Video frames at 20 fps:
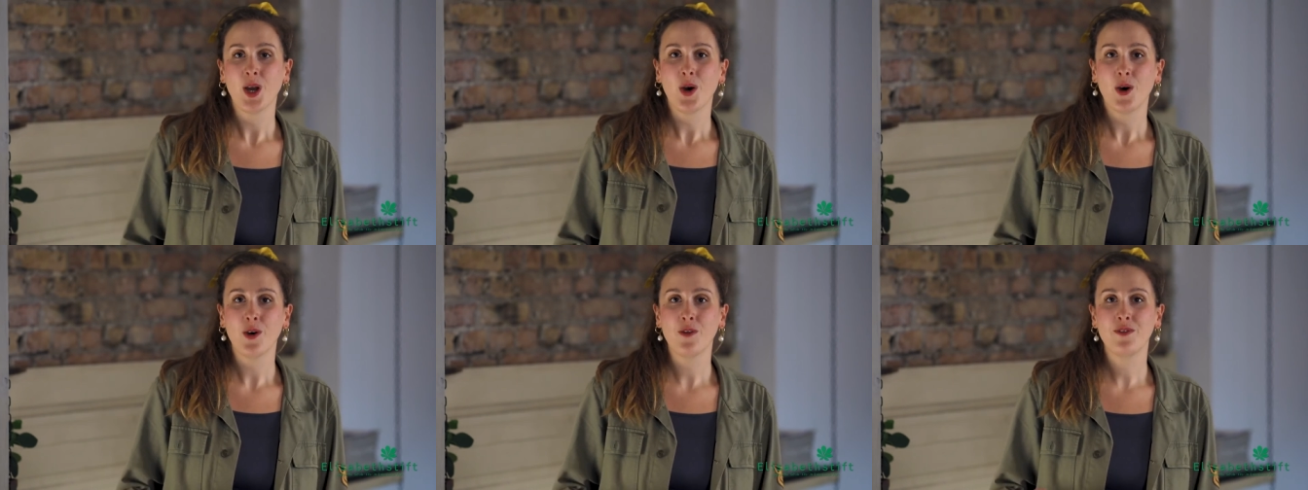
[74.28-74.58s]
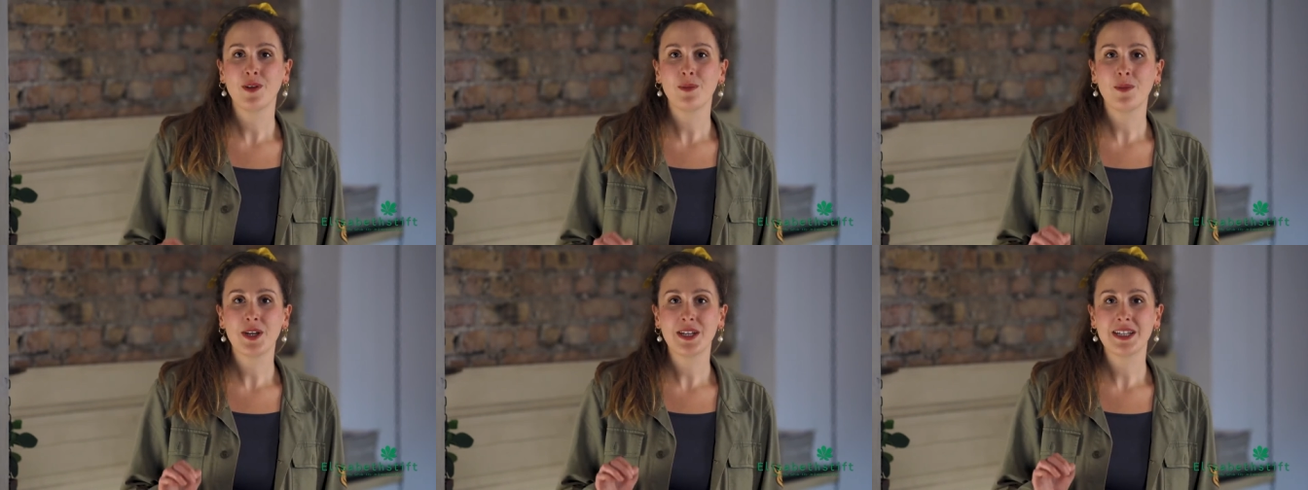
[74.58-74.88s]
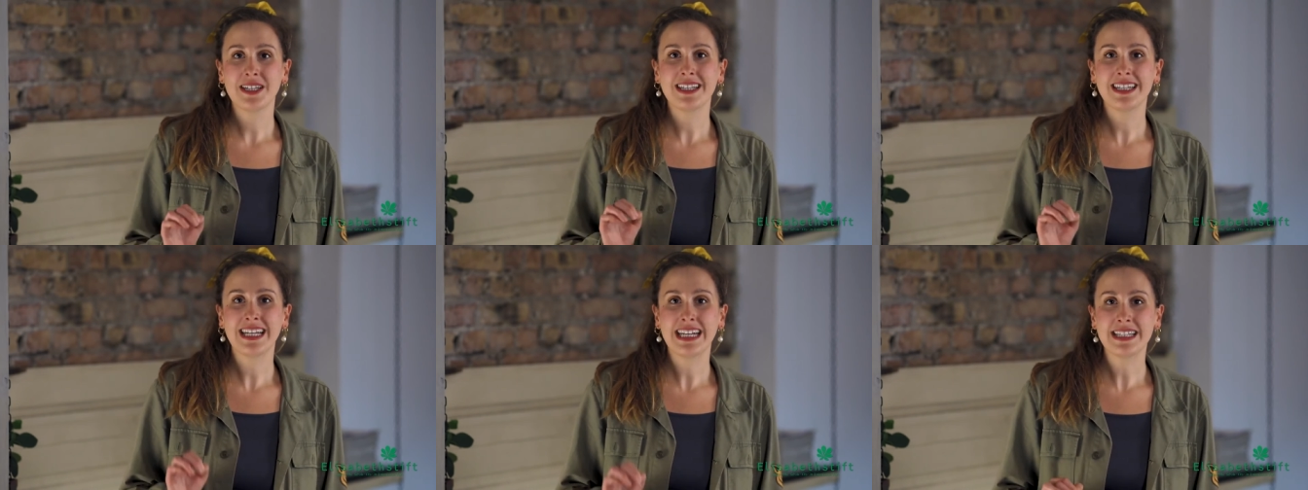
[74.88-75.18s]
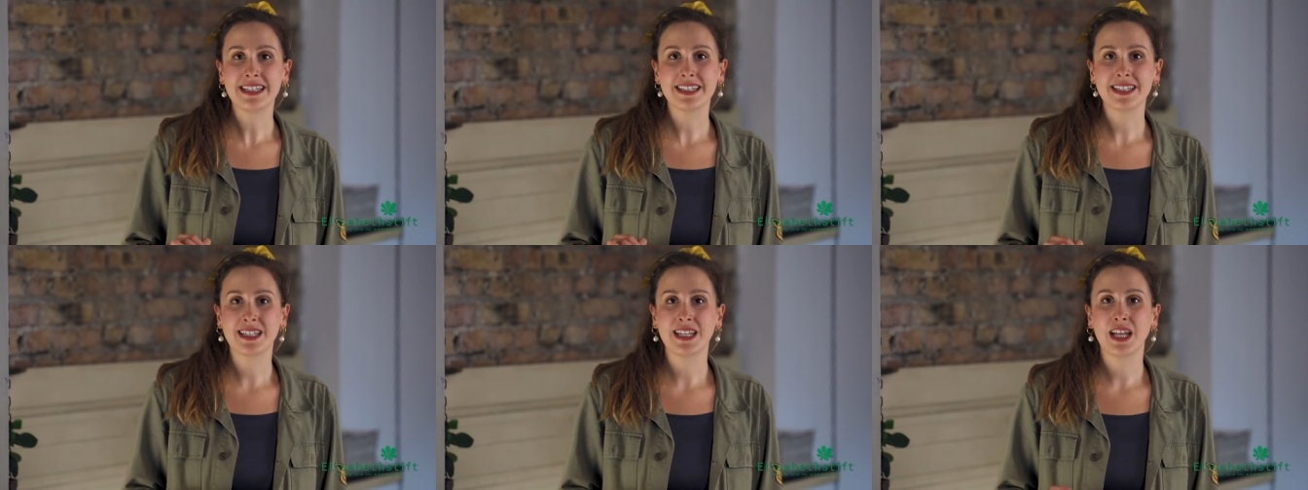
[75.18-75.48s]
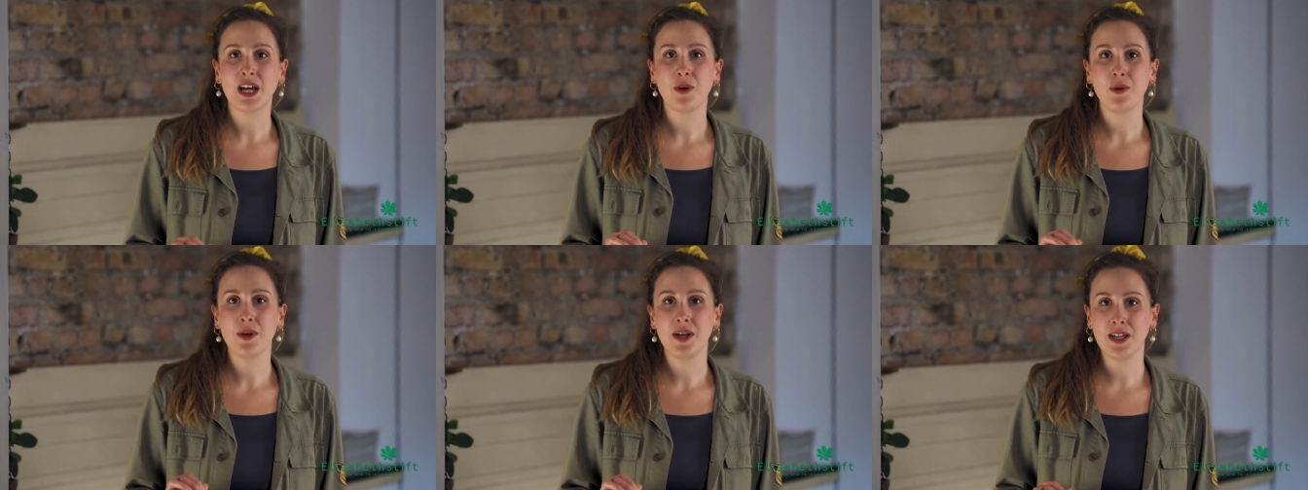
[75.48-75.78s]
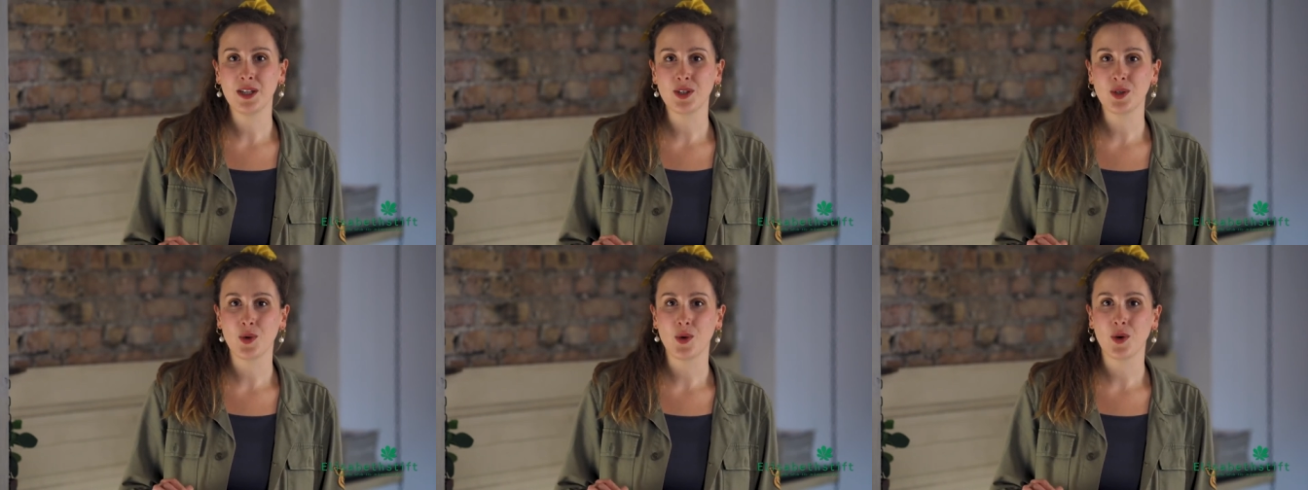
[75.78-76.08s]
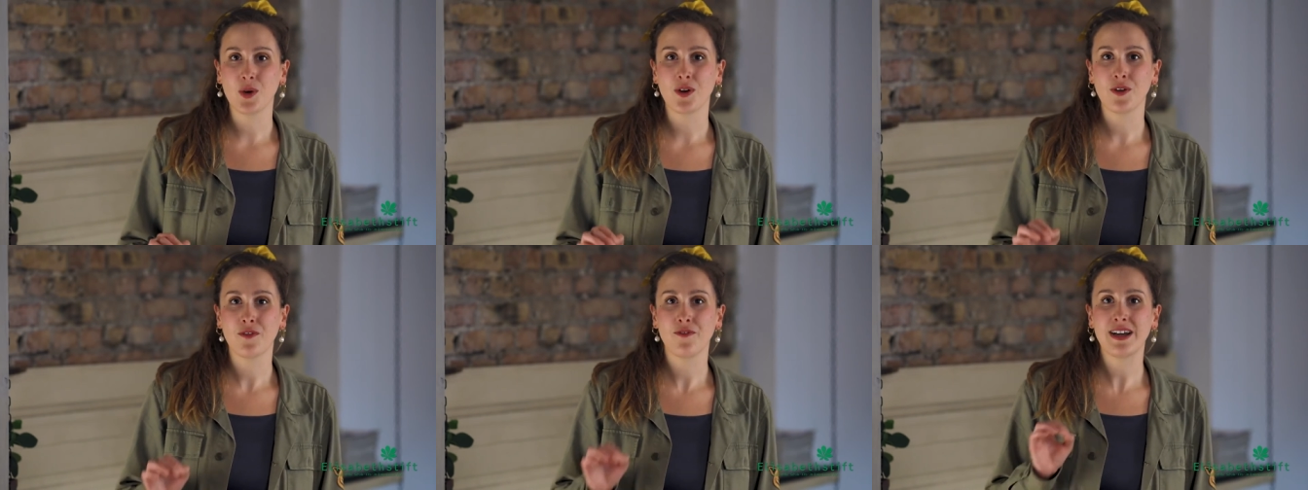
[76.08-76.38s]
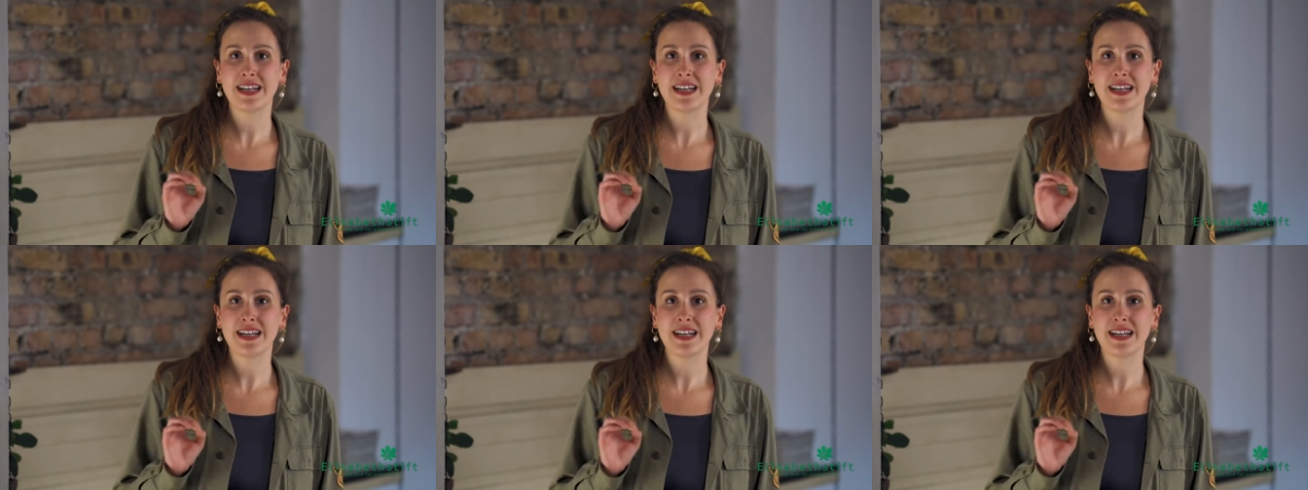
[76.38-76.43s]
Und wir möchten ganz genau hingucken,